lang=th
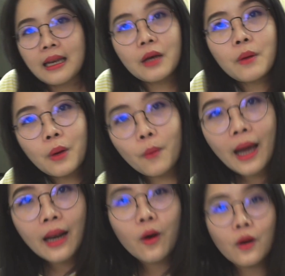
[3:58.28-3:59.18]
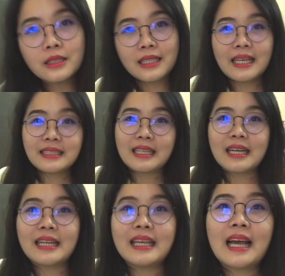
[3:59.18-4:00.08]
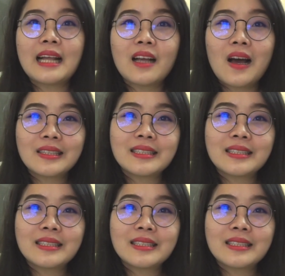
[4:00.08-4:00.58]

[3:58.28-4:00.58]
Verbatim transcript: แล้วหวังว่าเราคงจะได้เจอกันที่งานคอน